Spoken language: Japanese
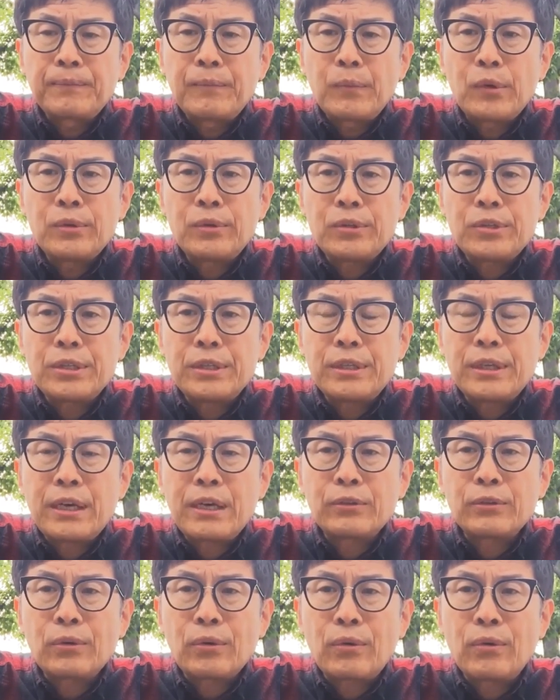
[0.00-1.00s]
僕の心理
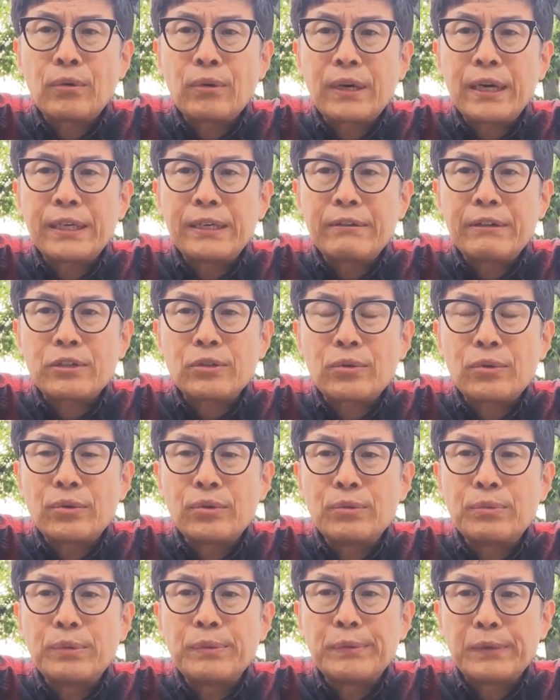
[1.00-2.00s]
学の根幹にはそうい
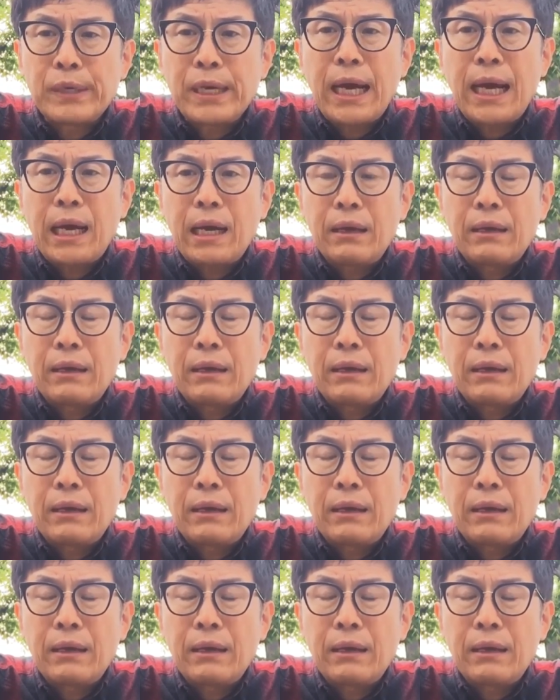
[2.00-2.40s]
う部分があ